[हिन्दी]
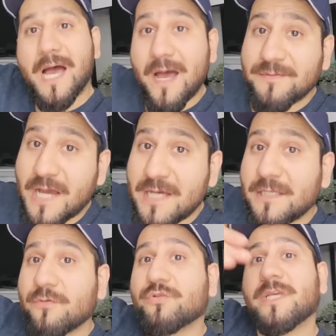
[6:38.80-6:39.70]
आप
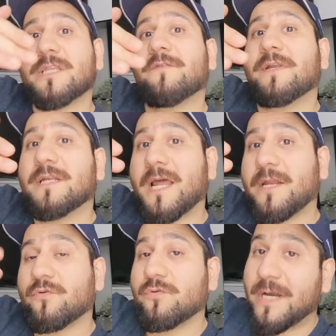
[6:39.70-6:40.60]
ज़्यादातर उसकी तरफ तरफ
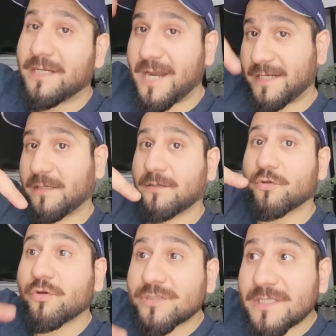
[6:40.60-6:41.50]
इंक्लाइन हो एटलांटिक
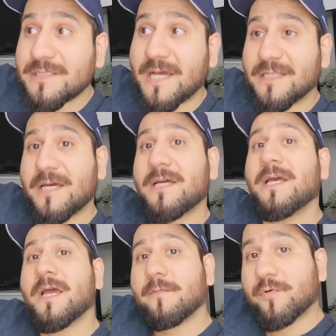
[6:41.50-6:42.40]
क्योंकि उसके अंदर ज़्यादा
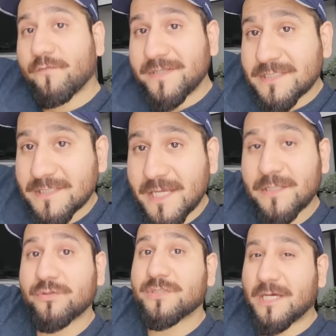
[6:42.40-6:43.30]
प्रोविंसेस
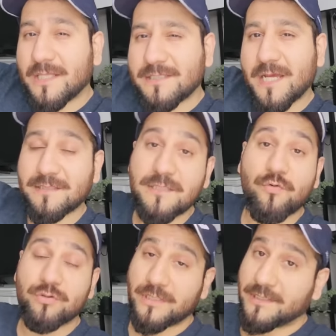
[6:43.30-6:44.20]
हैं तो ज़्यादा चांसेस
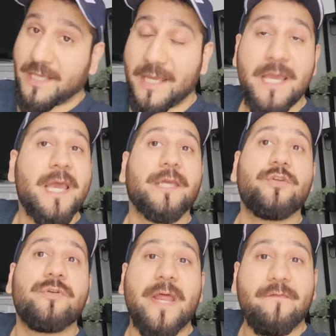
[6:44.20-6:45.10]
हो सकते हैं
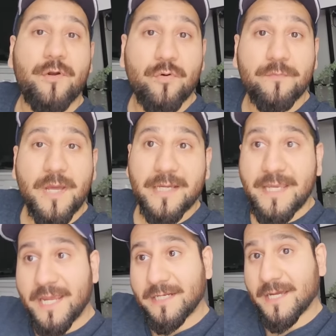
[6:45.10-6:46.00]
यू नेवर नो
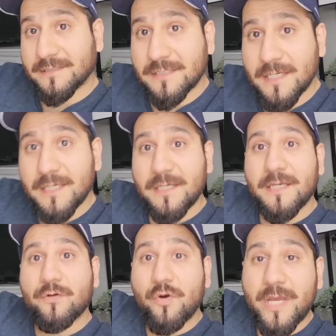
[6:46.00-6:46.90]
अगेन गाइस
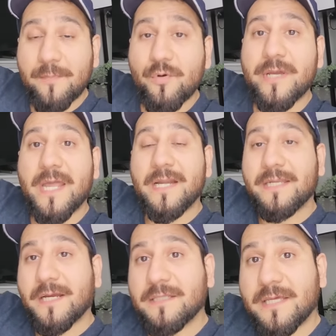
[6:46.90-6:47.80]
कोई आपको
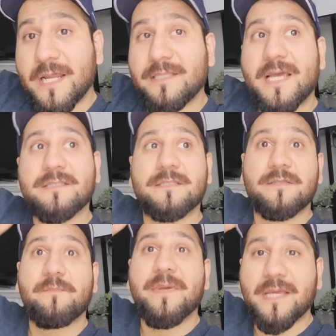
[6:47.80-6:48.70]
गारंटी अगर दे रहा है दैट्स
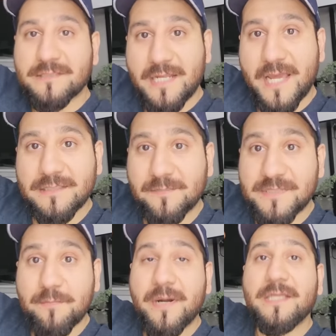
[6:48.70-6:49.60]
द बिगेस्ट लाए
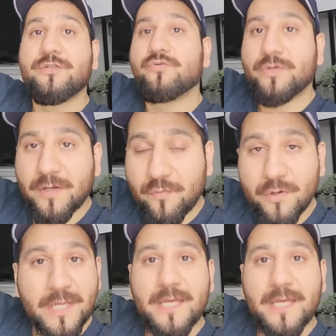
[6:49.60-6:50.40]
सबसे बड़ी झूठ है वो